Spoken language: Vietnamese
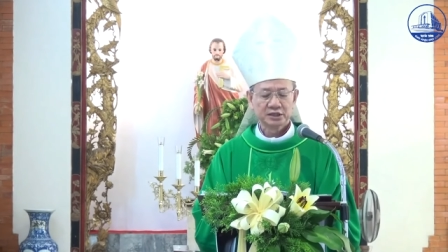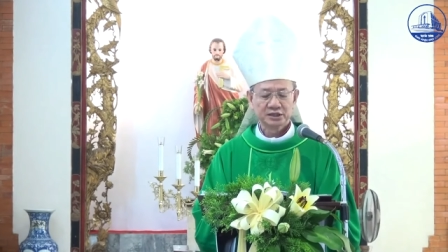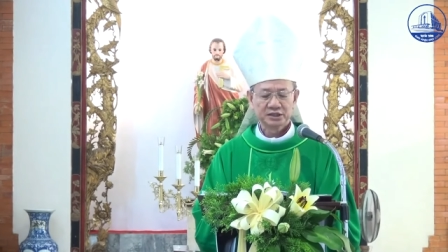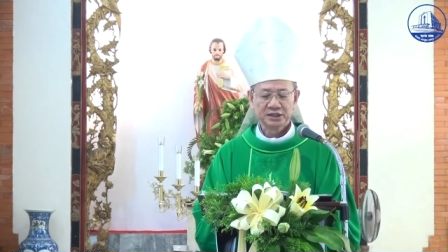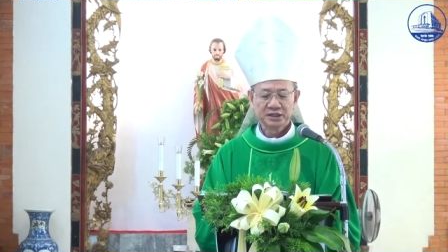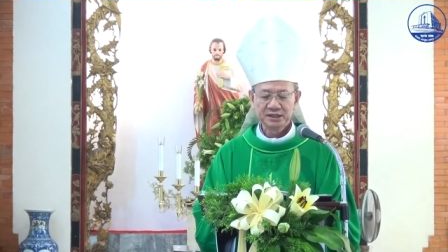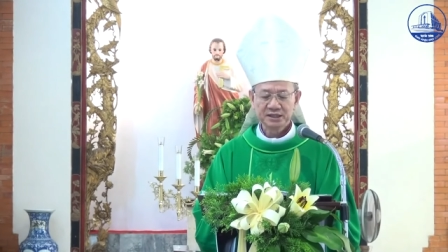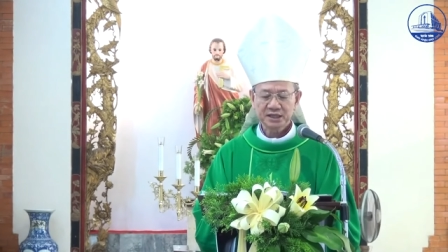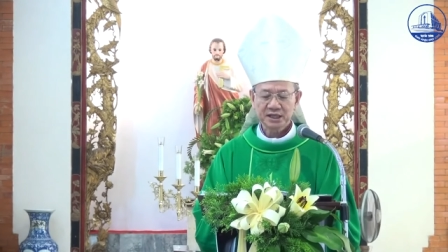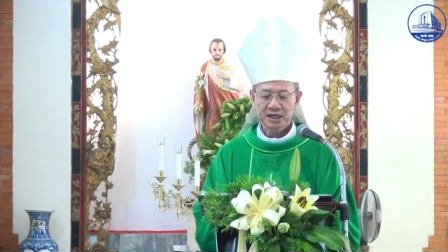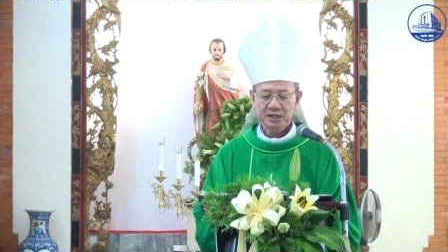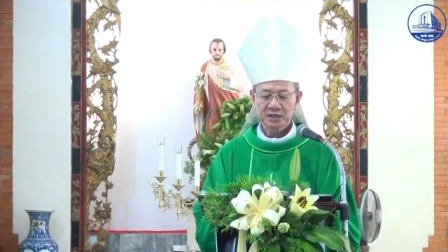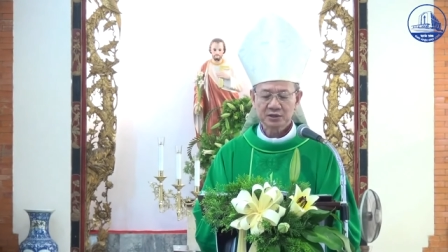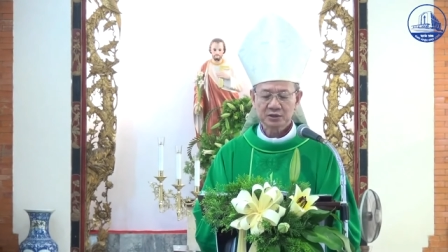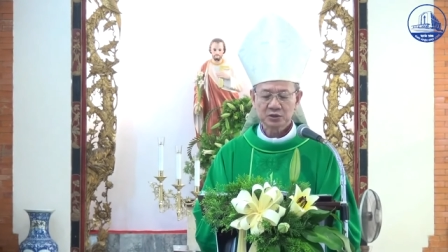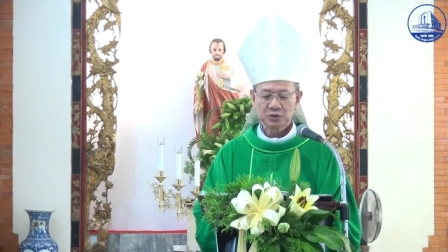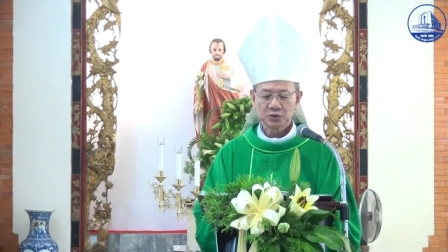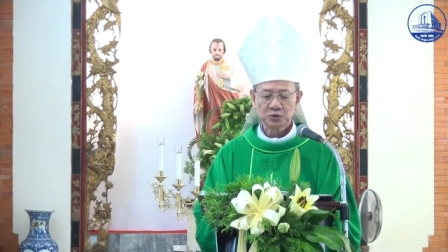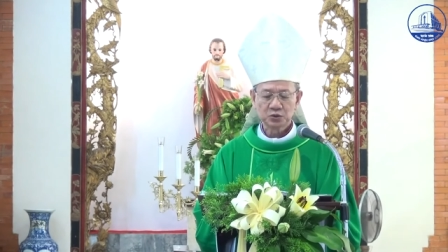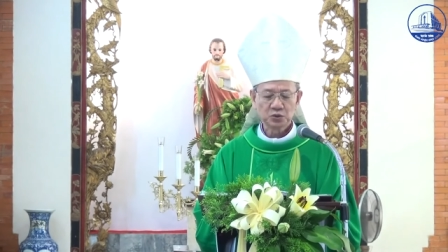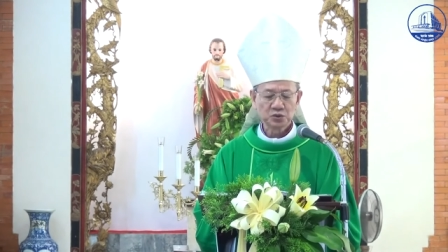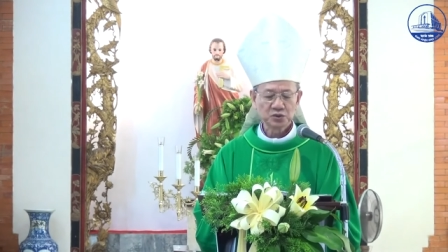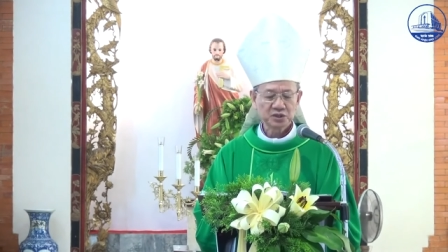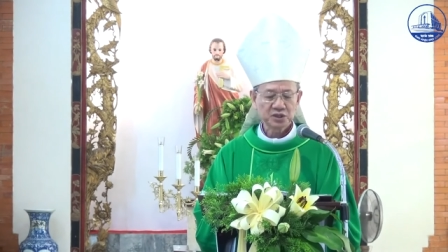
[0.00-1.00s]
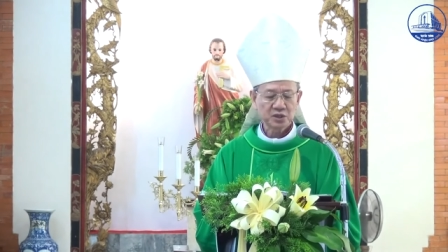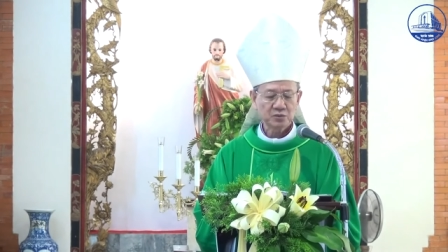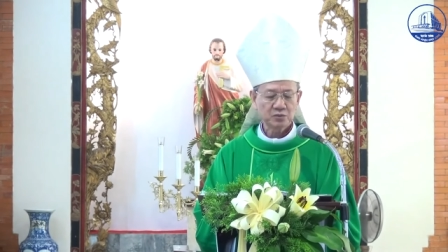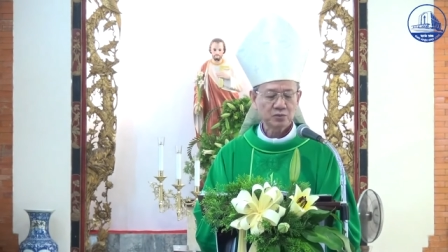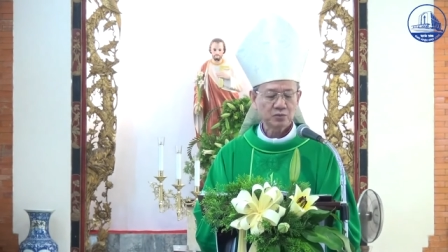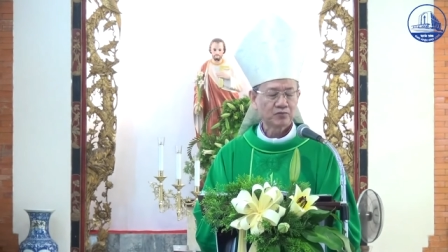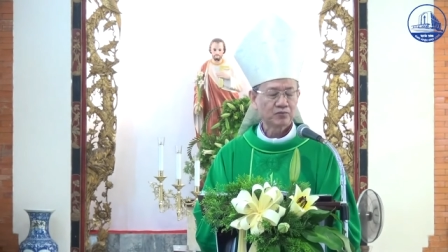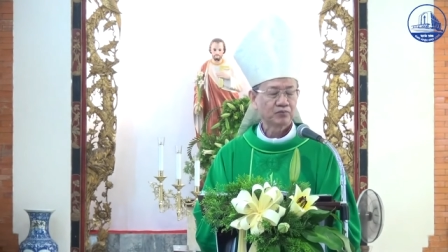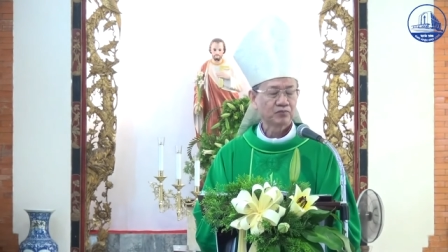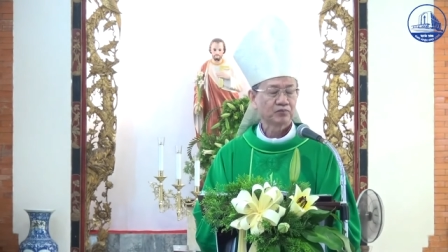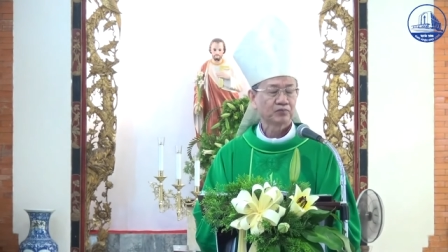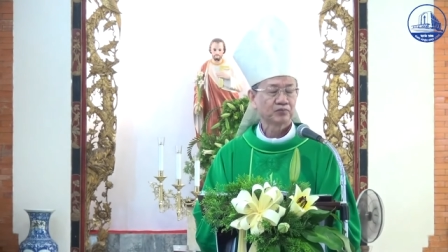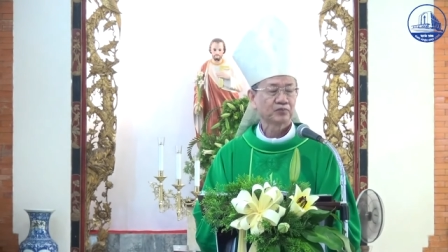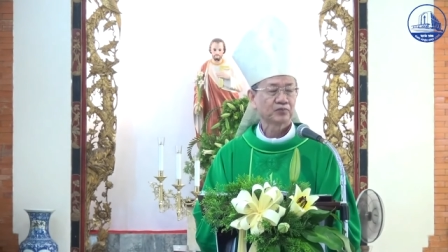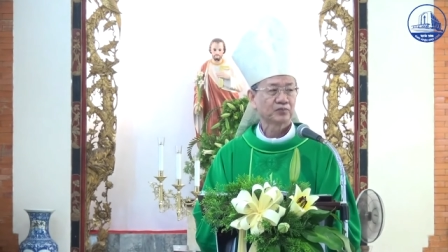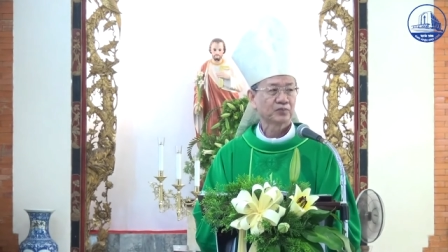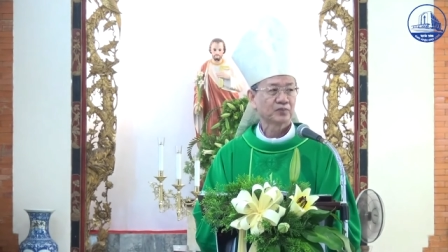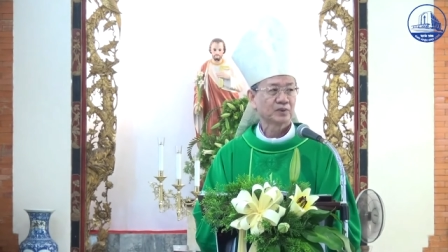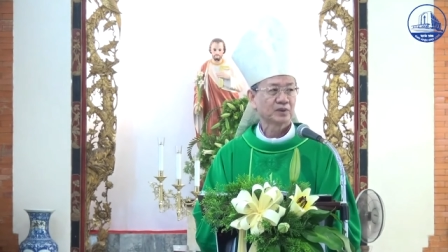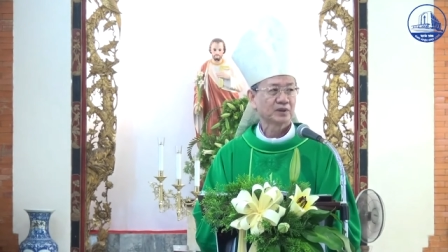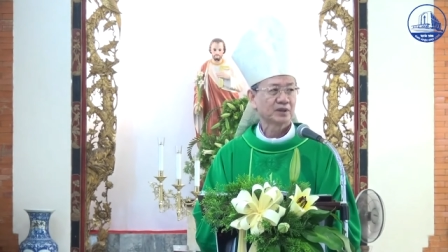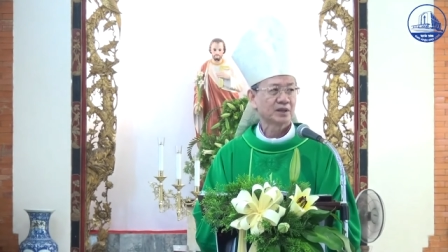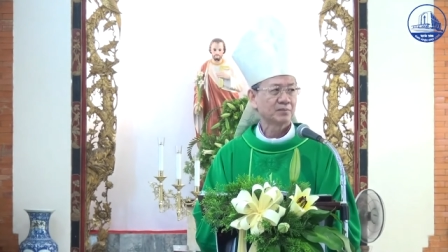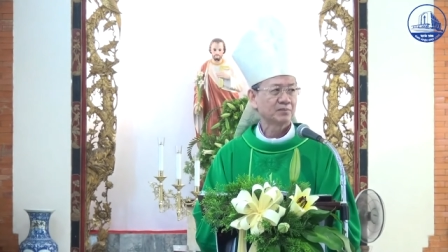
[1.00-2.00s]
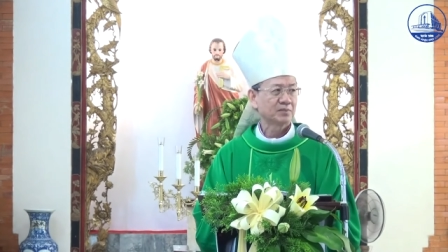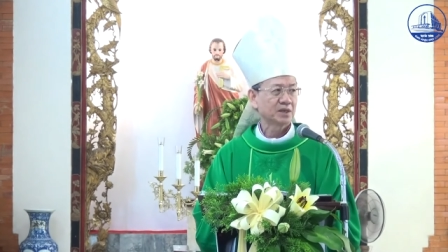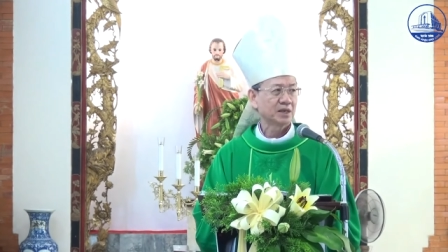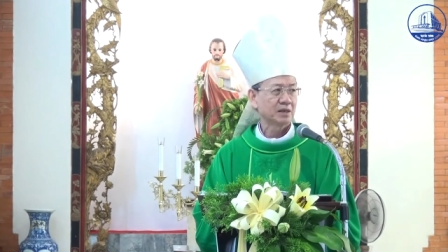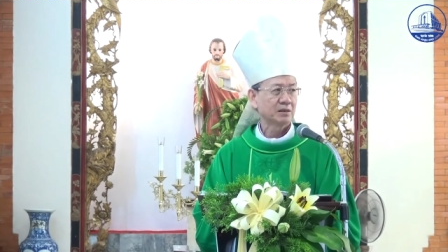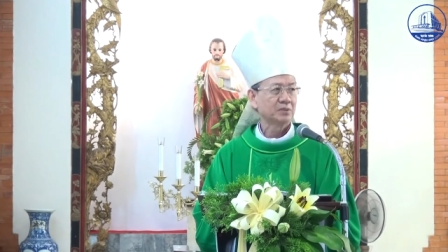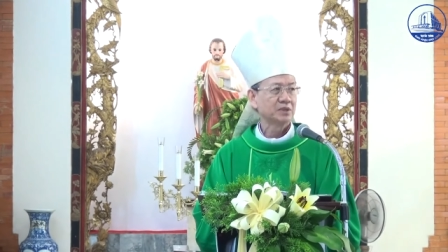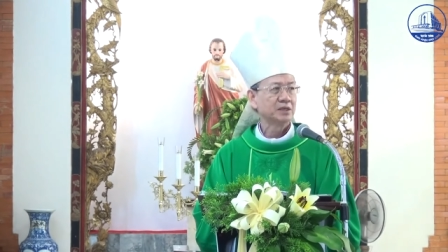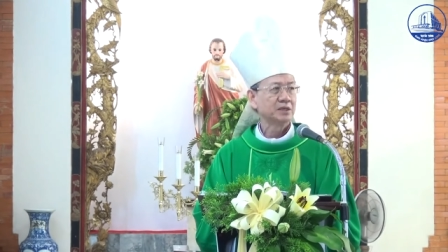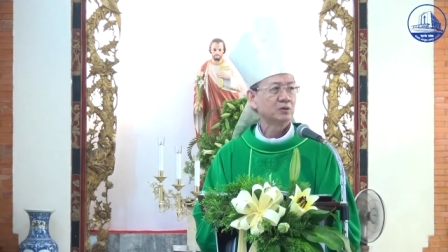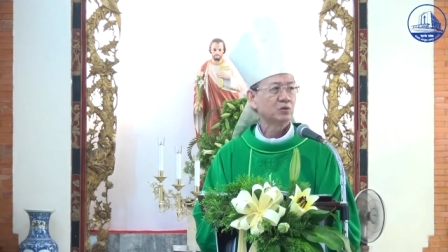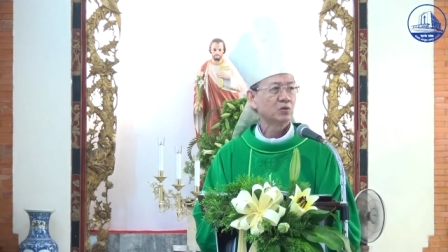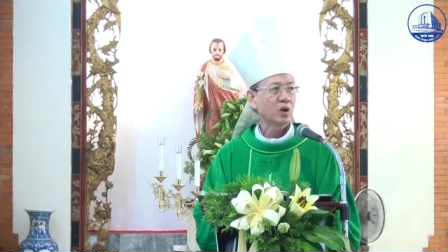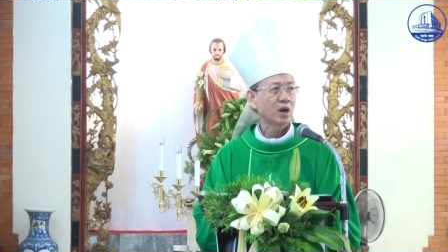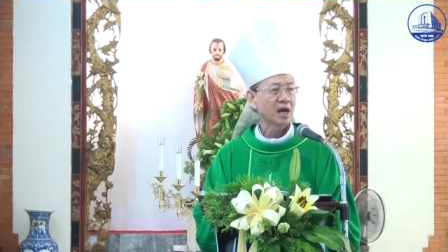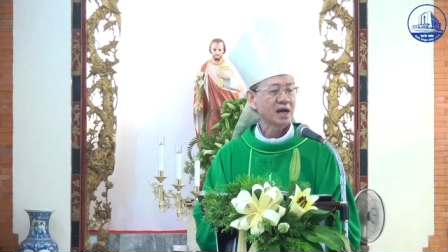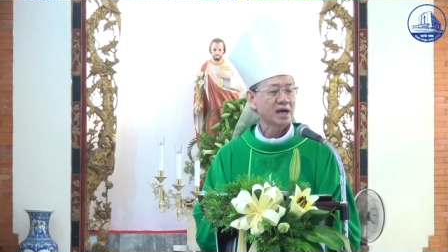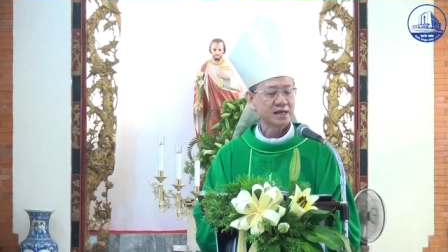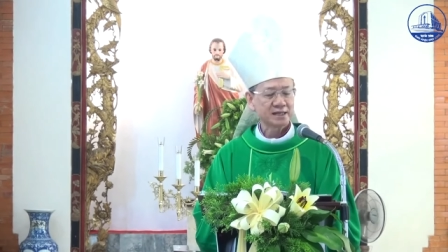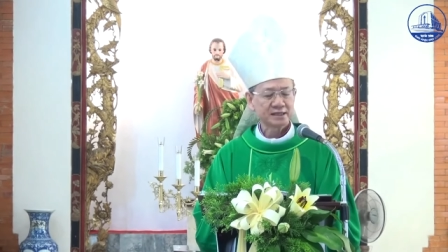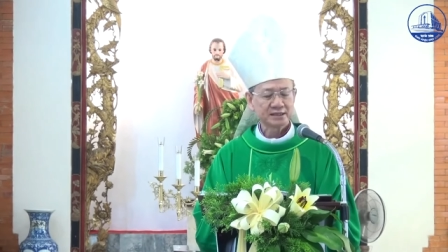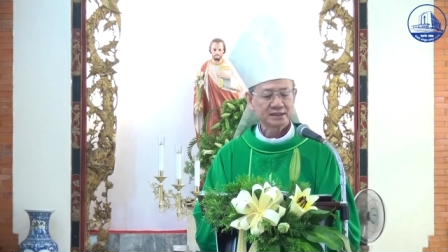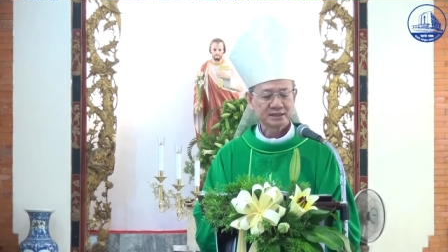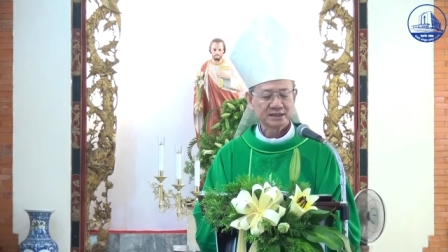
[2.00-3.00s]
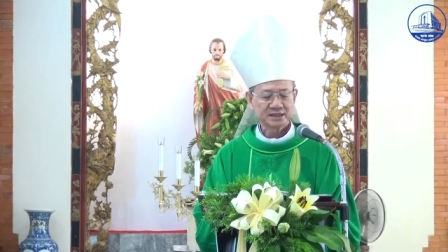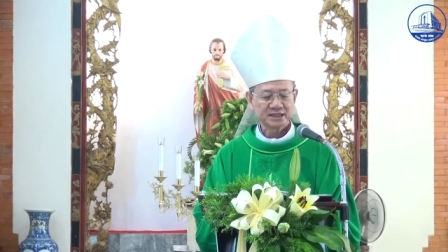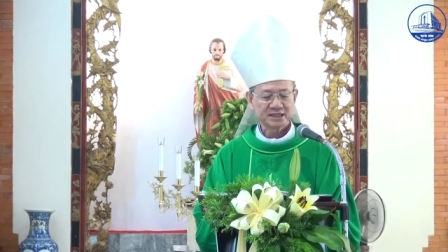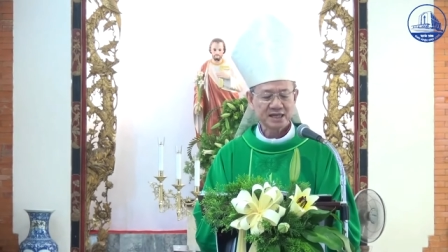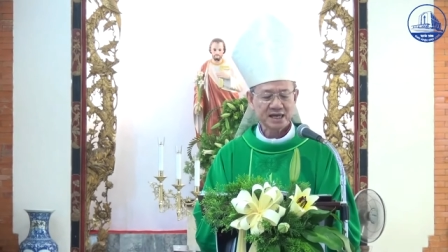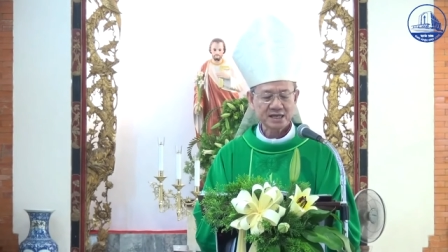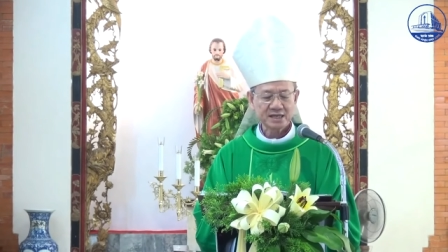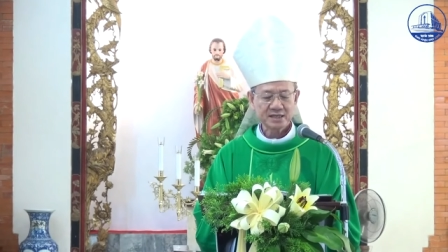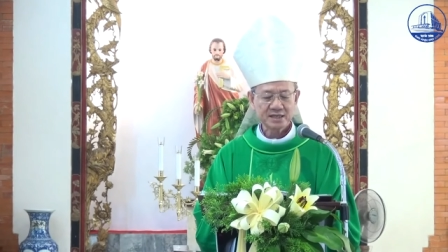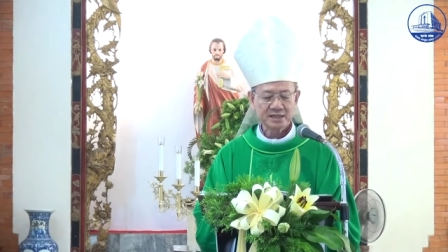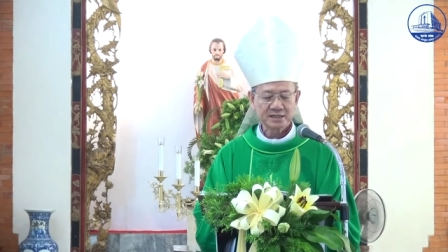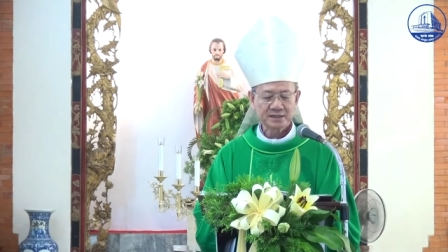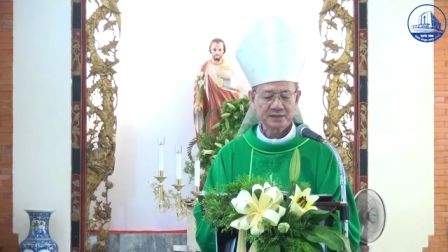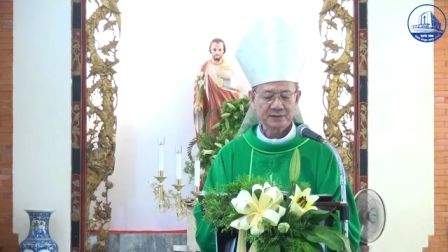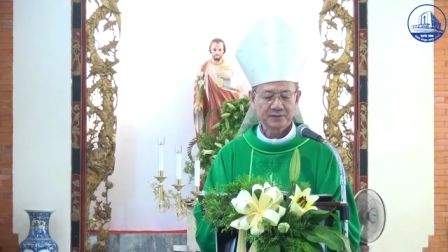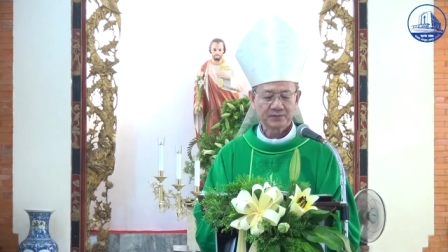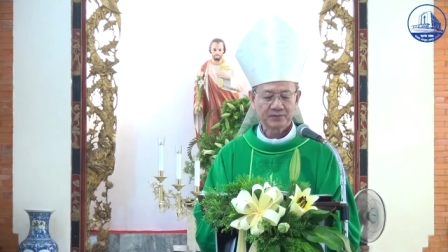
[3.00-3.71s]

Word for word: tinh thần xuống dốc đâm ra bi quan chán đời